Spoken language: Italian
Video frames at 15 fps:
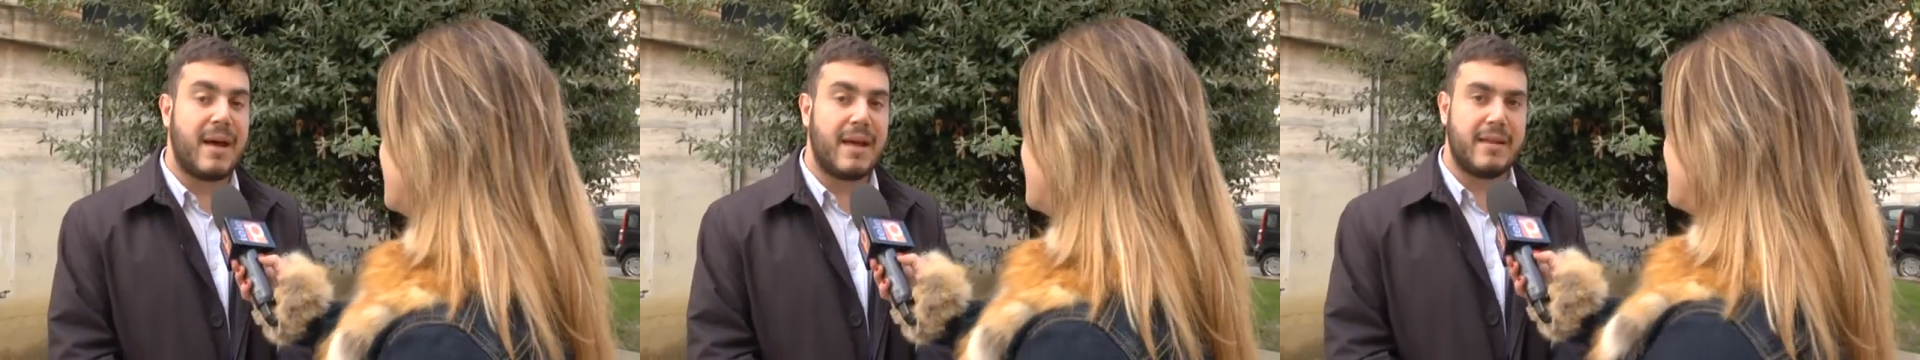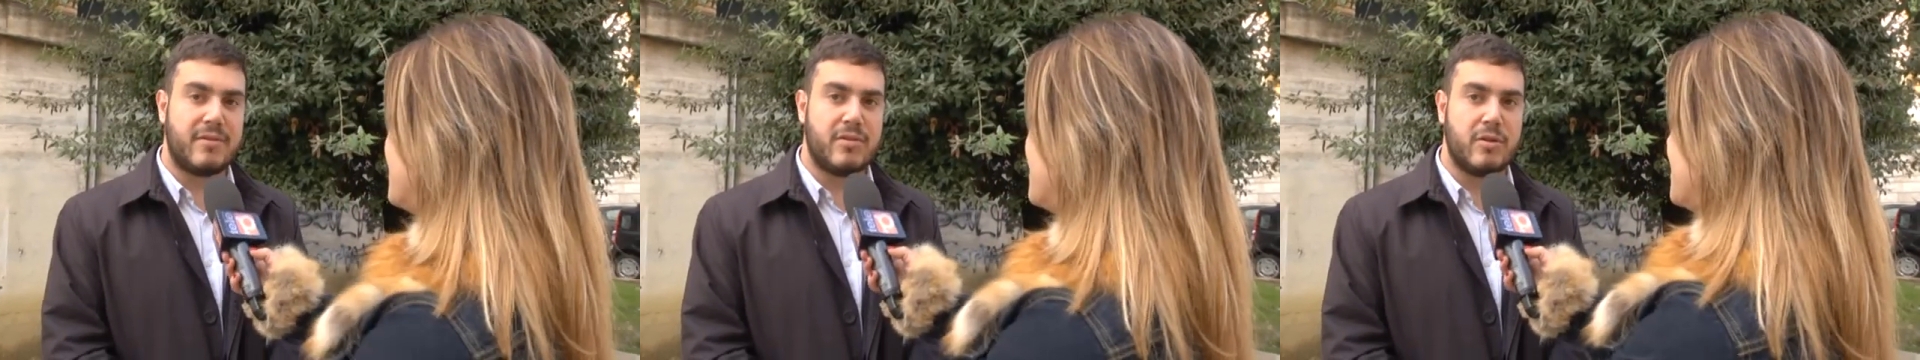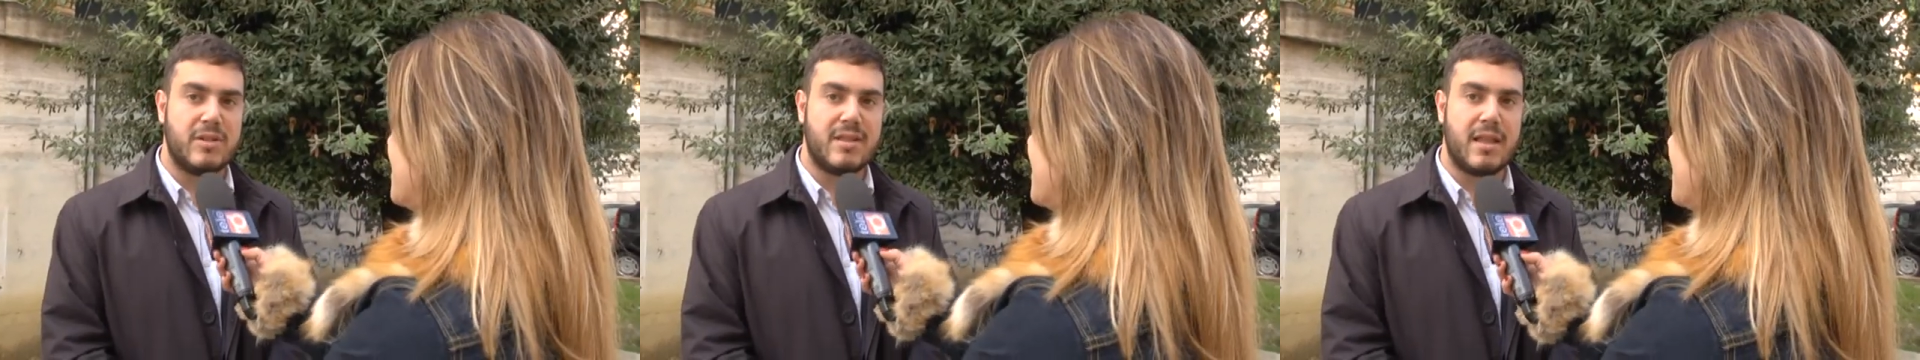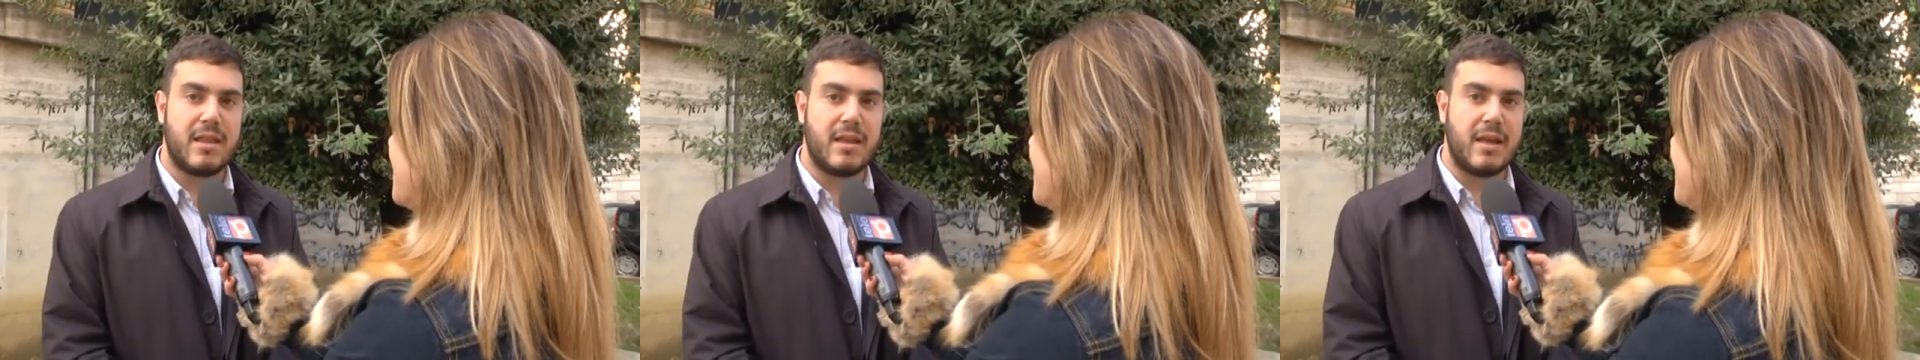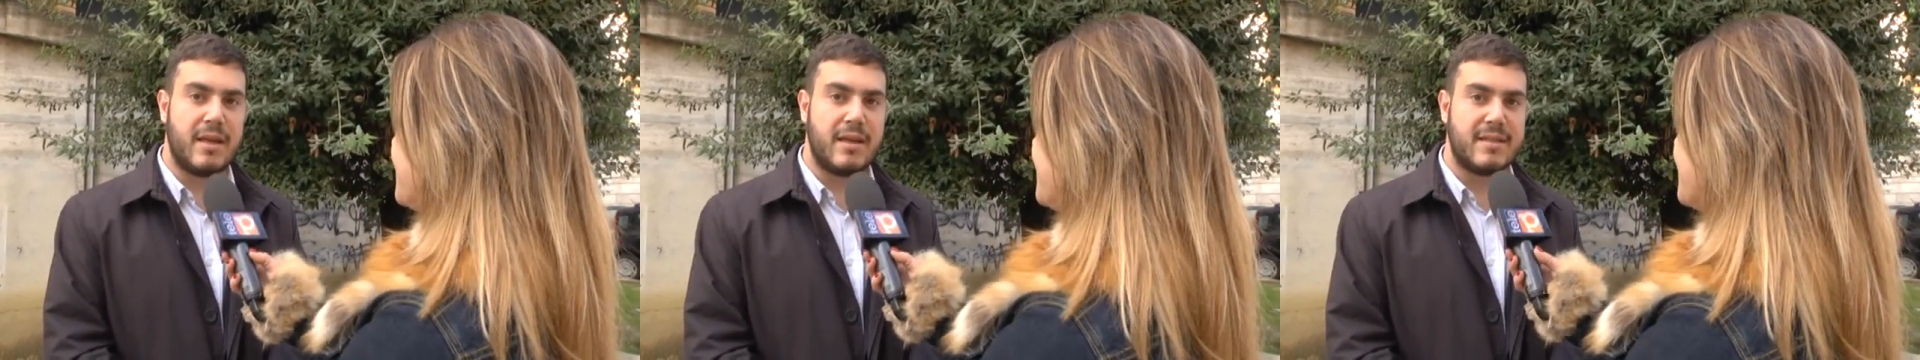Sono
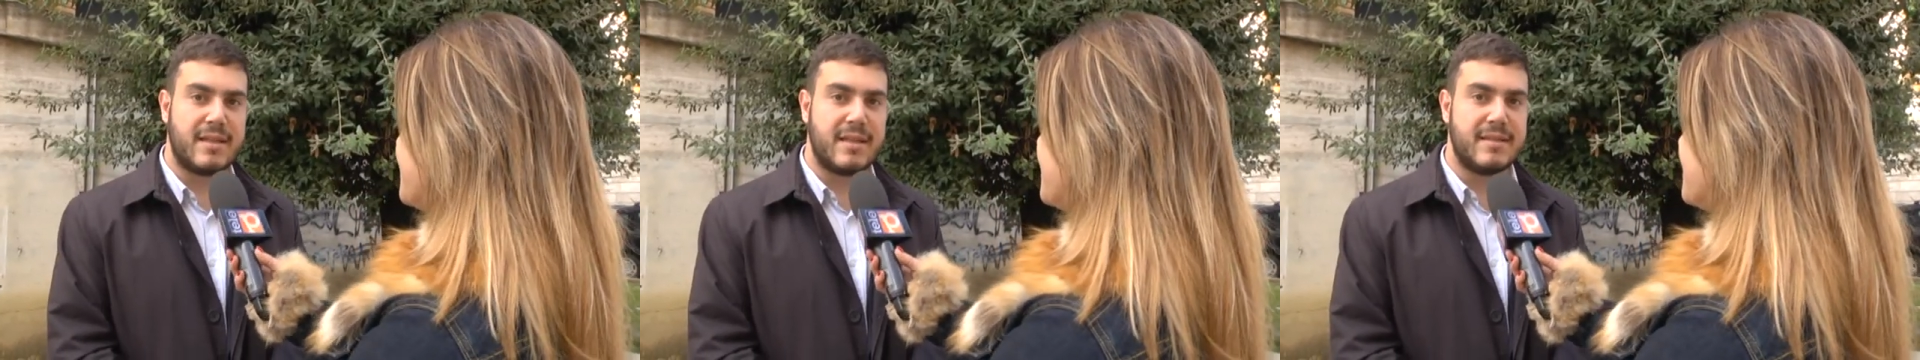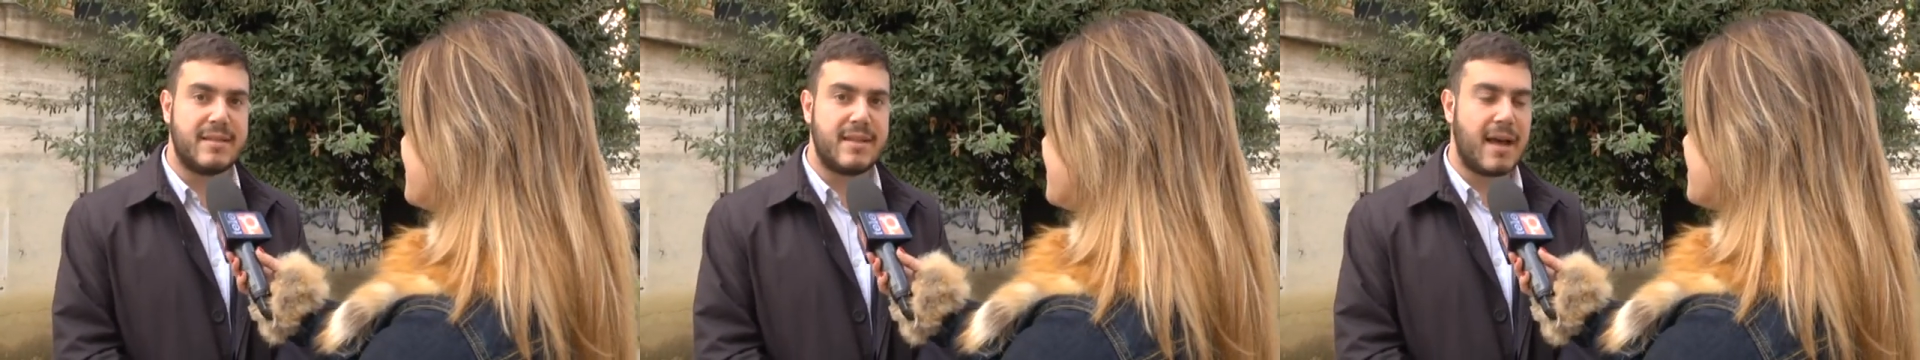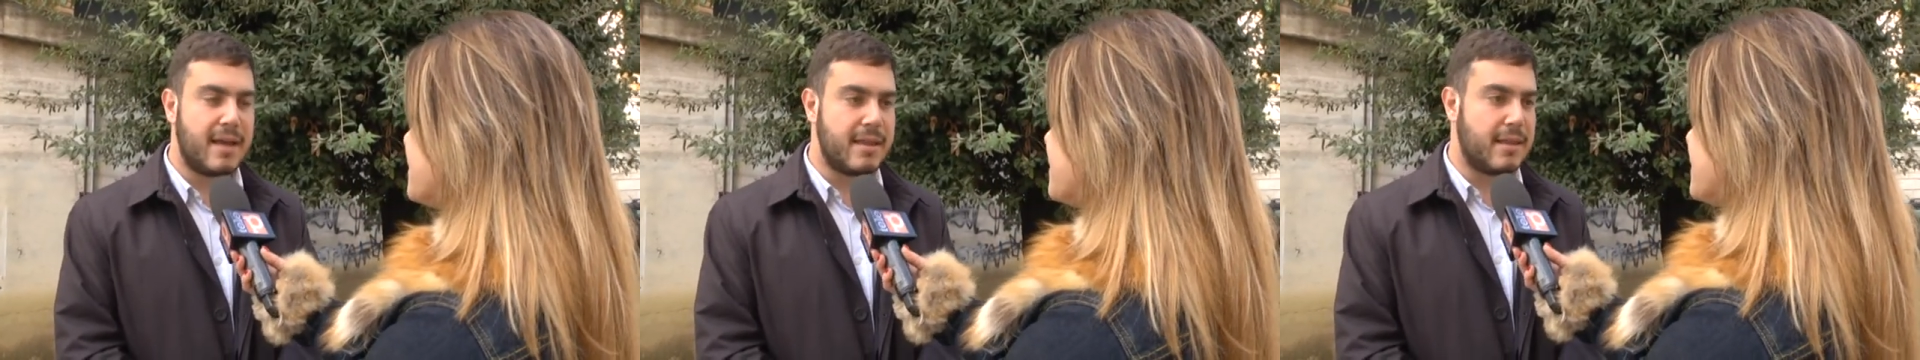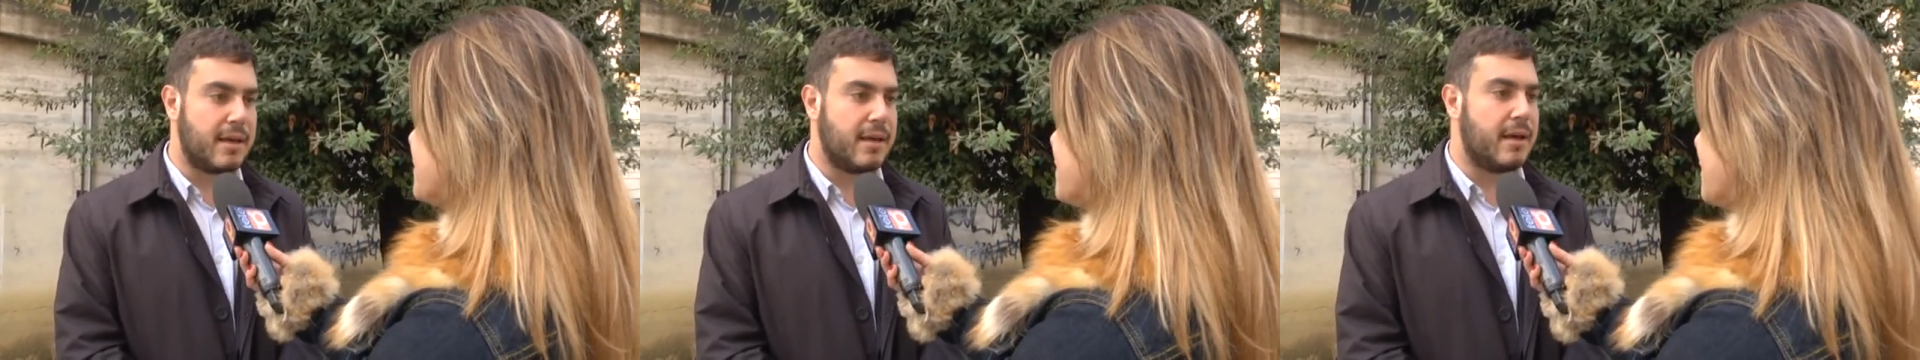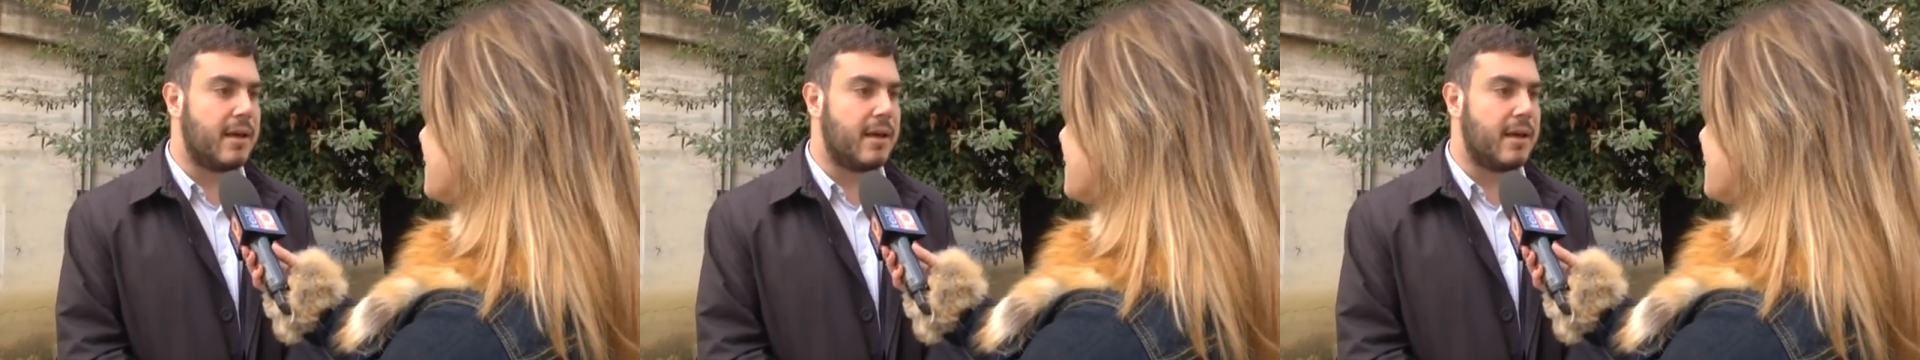stati stanziati,